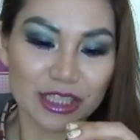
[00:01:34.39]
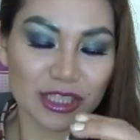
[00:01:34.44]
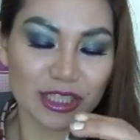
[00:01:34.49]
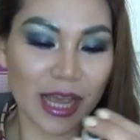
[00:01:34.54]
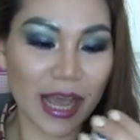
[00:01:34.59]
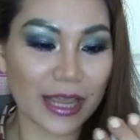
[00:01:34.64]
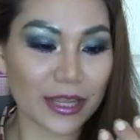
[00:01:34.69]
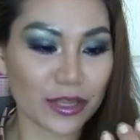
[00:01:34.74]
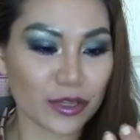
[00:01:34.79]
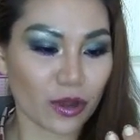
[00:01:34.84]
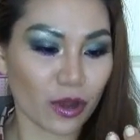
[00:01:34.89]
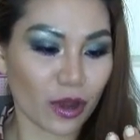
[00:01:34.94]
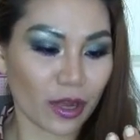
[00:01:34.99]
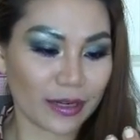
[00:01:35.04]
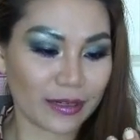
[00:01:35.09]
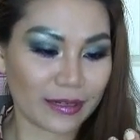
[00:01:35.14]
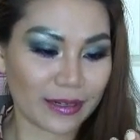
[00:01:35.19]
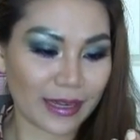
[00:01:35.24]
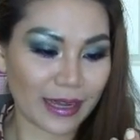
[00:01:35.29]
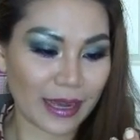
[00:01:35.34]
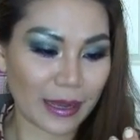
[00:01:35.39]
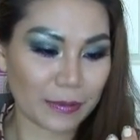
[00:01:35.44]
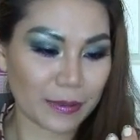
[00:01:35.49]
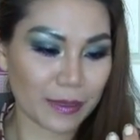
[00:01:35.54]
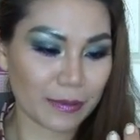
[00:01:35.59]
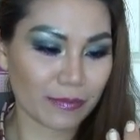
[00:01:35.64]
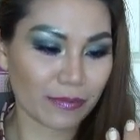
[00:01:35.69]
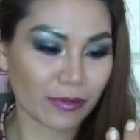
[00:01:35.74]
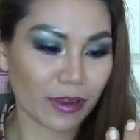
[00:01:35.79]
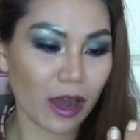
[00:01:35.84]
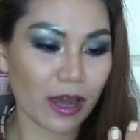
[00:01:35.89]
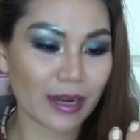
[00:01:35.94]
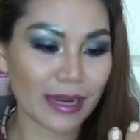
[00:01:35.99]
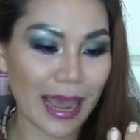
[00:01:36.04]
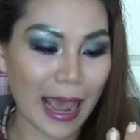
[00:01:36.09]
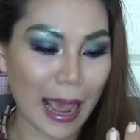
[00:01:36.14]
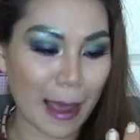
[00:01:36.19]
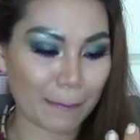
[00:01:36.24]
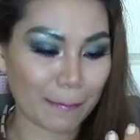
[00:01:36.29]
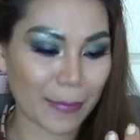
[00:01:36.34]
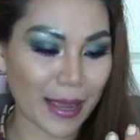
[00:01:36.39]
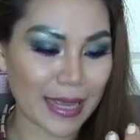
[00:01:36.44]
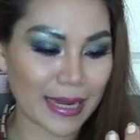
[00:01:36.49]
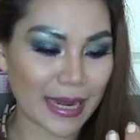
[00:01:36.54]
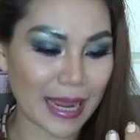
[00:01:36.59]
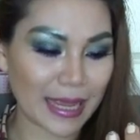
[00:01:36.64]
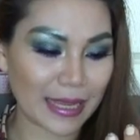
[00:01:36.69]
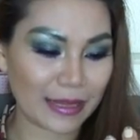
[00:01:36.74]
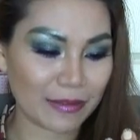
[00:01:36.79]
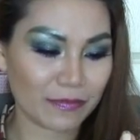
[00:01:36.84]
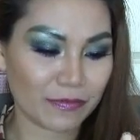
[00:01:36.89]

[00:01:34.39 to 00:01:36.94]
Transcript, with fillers: จายอนนะคะ พิมพ์ก็ถามไปใน